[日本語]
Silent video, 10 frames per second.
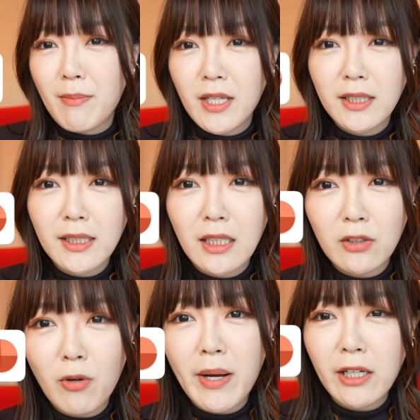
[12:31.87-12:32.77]
皆さん
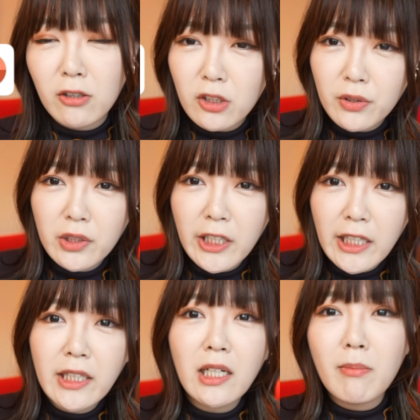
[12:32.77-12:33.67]
のマイクロソフトだった